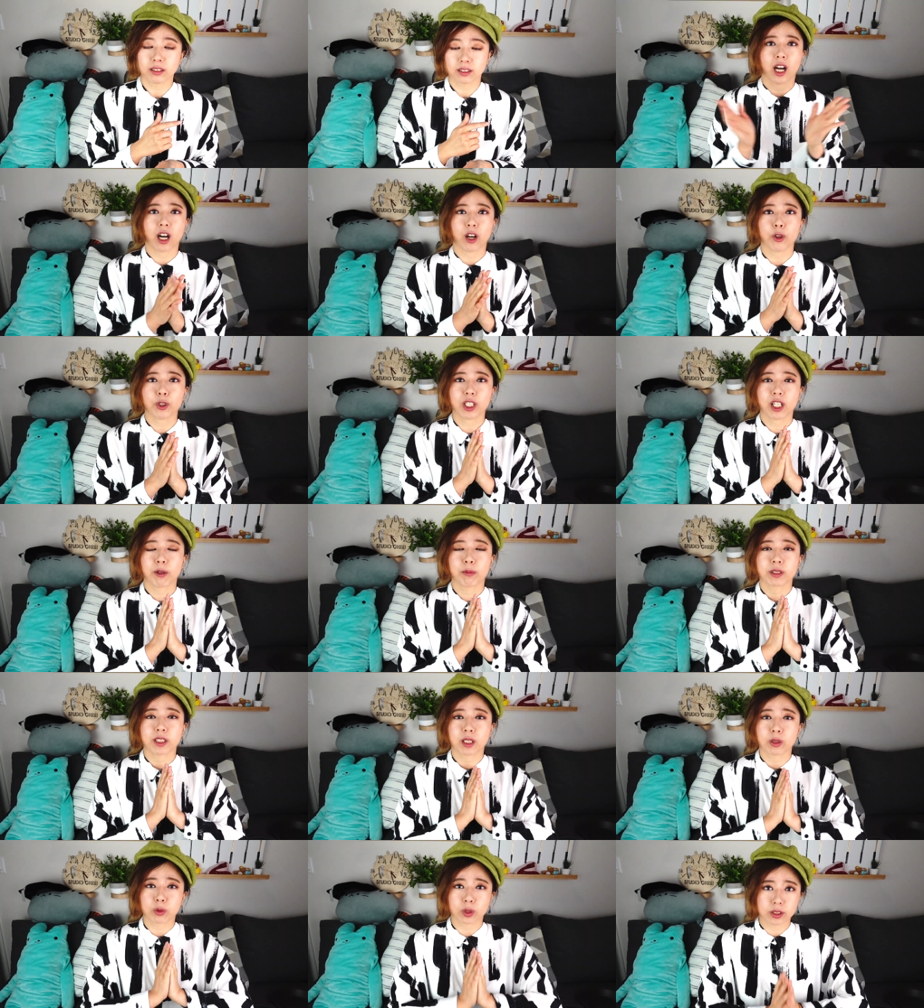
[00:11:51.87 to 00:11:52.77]
好，又到了我
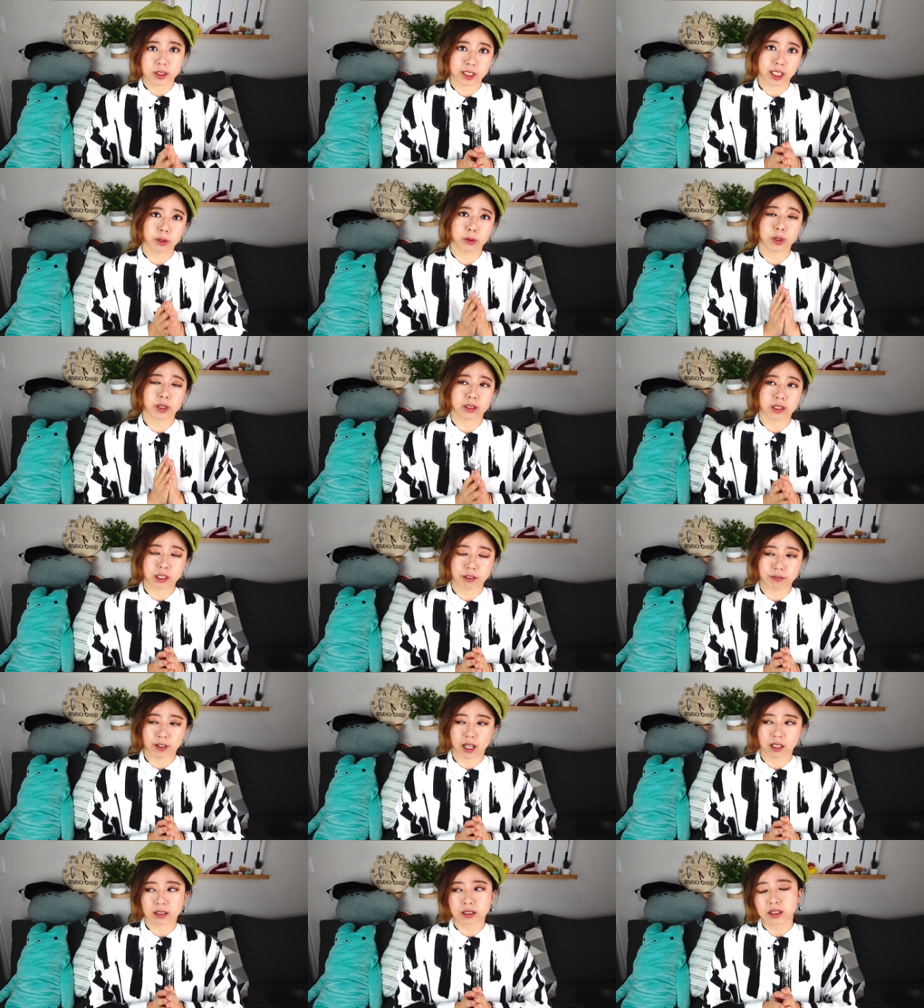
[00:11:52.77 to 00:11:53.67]
们今天说结论的地
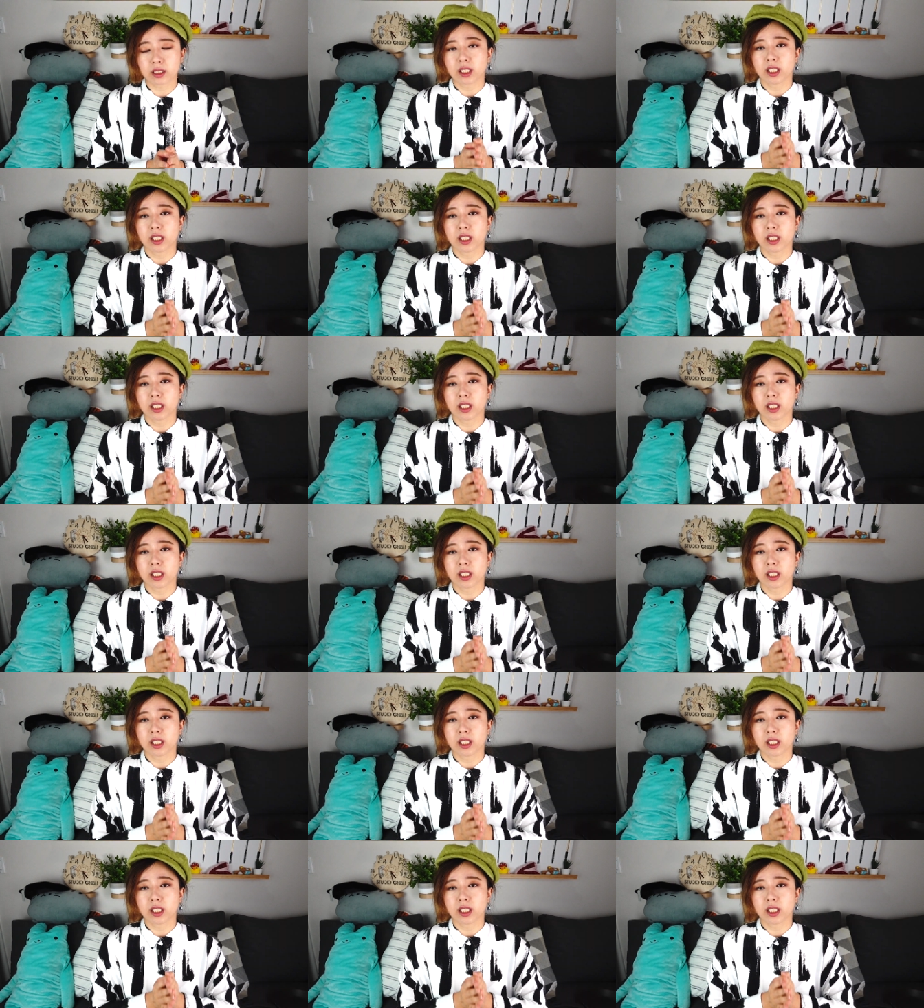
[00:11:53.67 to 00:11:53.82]
方了。